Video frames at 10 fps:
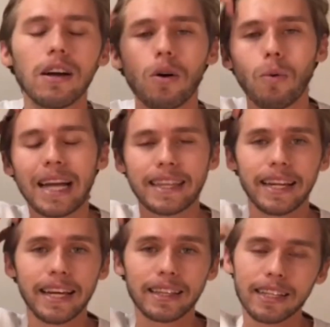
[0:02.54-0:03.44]
Um
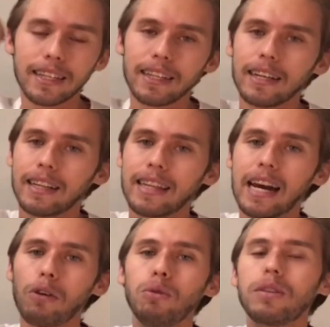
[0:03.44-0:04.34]
atleta
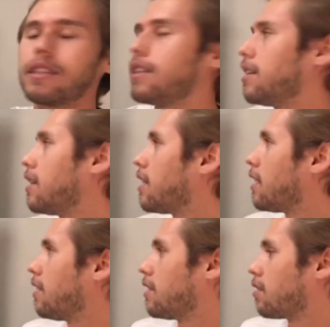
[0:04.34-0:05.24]
da UT.
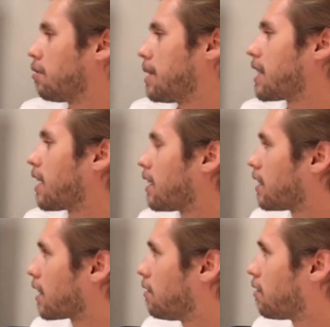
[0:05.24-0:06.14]
Deixa eu começar aqui
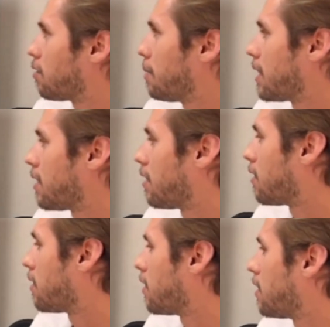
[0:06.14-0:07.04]
já que eu vou comentando.
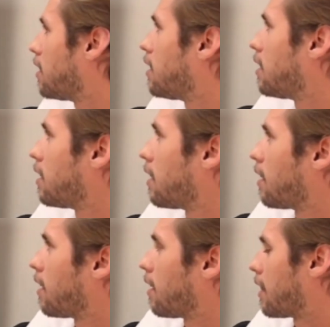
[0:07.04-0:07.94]

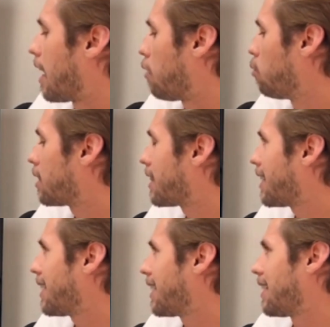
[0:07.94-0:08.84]
Da
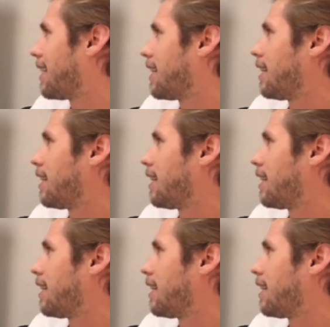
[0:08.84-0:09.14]
UTRGV,